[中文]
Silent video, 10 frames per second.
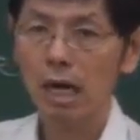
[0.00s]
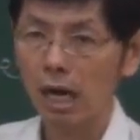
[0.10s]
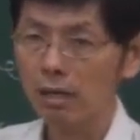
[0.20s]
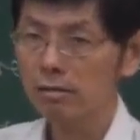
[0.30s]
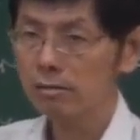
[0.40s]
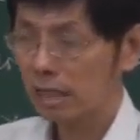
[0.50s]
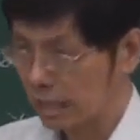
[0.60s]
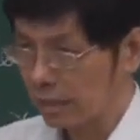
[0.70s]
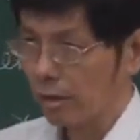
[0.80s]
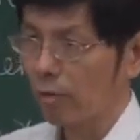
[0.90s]
啊，这个
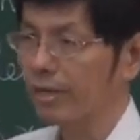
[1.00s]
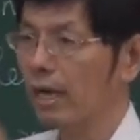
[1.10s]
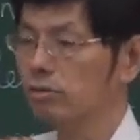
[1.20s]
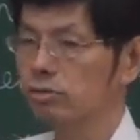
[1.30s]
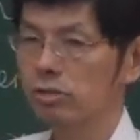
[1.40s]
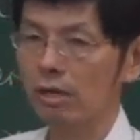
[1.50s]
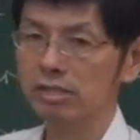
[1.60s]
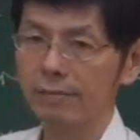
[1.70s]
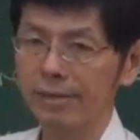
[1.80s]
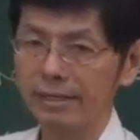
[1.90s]
等一下我们要要
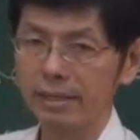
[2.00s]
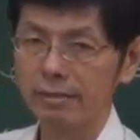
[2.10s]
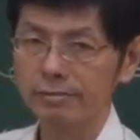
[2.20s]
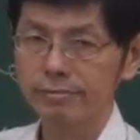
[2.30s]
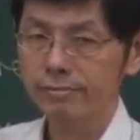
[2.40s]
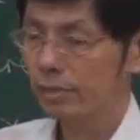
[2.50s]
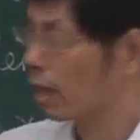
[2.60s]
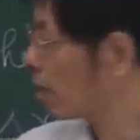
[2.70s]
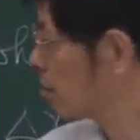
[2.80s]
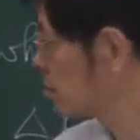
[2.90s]
证明的，
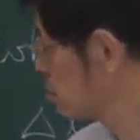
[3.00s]
哦。